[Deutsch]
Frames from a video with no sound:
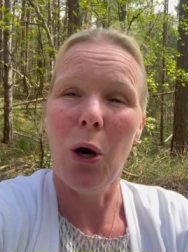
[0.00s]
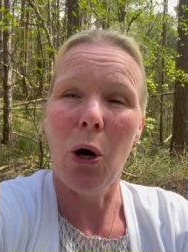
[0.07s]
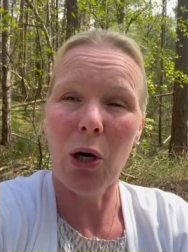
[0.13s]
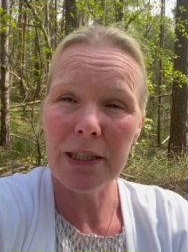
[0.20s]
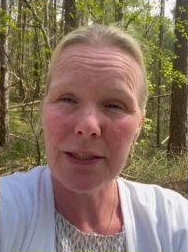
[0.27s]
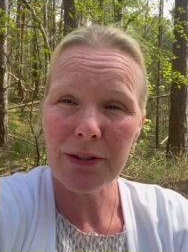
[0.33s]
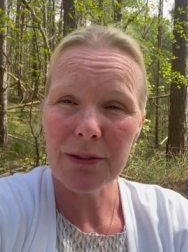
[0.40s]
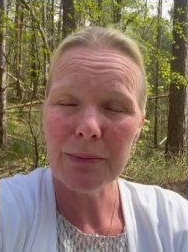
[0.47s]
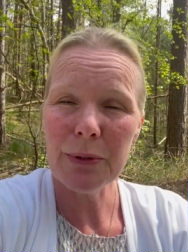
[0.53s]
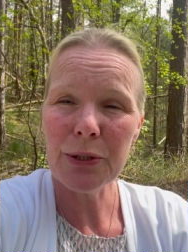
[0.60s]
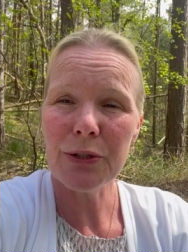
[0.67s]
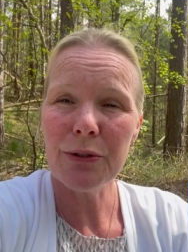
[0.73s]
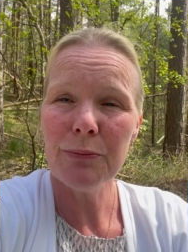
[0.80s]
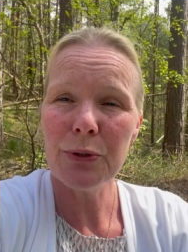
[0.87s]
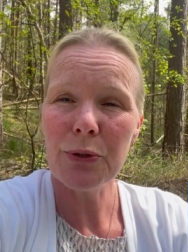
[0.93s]
Heute
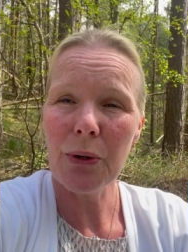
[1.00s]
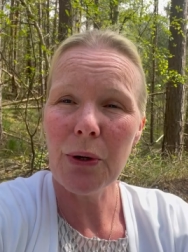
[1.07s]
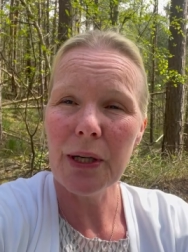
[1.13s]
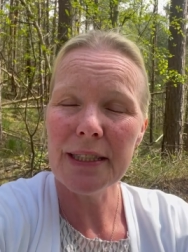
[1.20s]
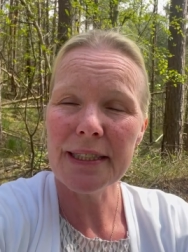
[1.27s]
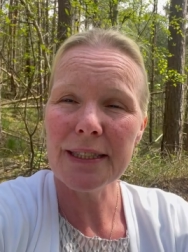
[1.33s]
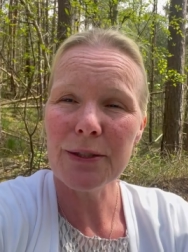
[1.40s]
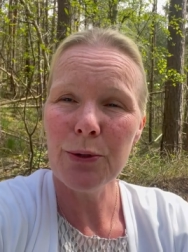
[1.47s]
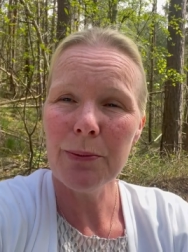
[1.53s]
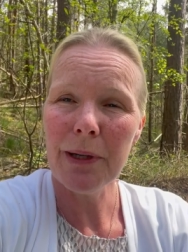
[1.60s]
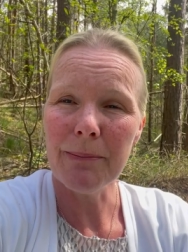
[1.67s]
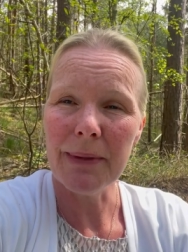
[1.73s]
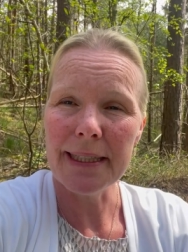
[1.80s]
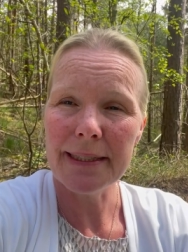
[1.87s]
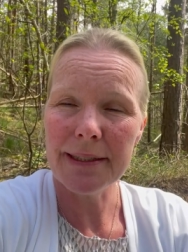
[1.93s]
möchte ich mit euch über
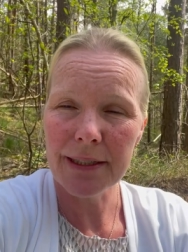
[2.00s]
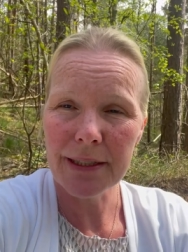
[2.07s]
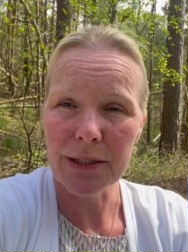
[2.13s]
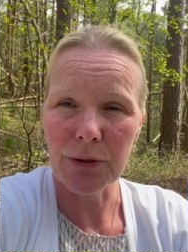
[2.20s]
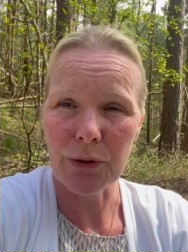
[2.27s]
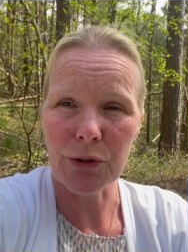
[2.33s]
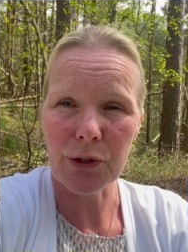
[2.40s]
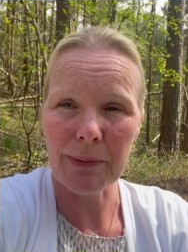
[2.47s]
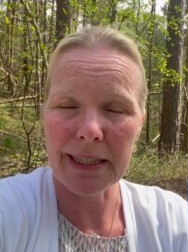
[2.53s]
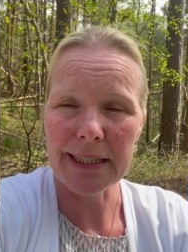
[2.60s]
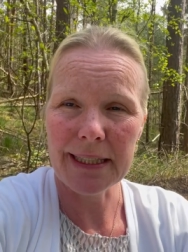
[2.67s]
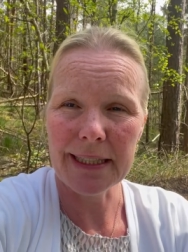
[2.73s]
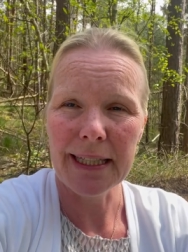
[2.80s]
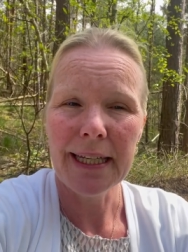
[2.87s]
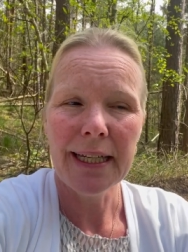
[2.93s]
meinen Tinnitus
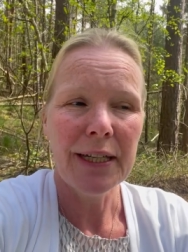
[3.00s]
sprechen.